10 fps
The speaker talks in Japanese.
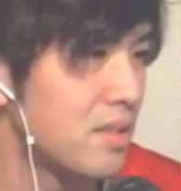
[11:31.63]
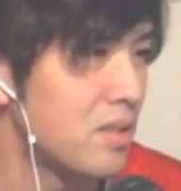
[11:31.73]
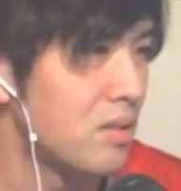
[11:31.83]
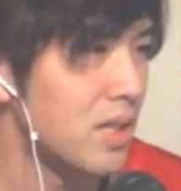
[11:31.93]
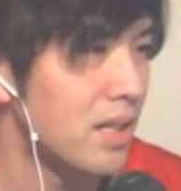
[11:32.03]

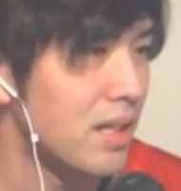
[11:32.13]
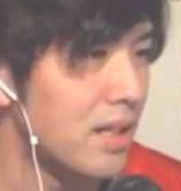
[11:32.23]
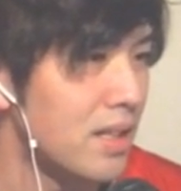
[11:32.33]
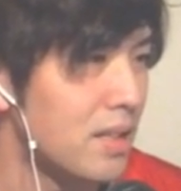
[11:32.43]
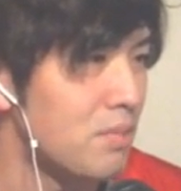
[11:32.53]
ちょっと
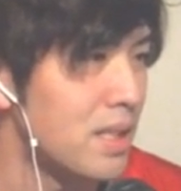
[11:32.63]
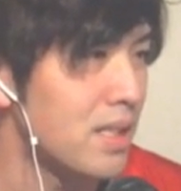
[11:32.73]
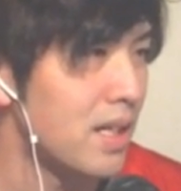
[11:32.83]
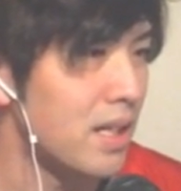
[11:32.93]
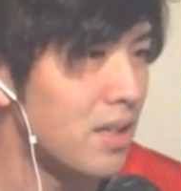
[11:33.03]
ね、
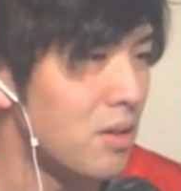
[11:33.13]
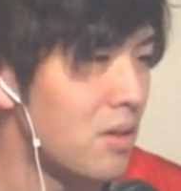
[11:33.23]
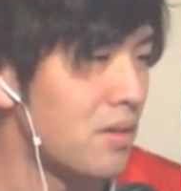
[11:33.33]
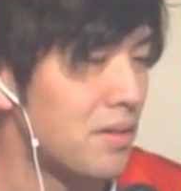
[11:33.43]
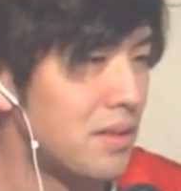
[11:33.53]
ミスから
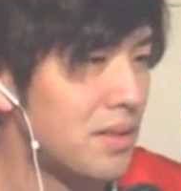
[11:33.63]
の、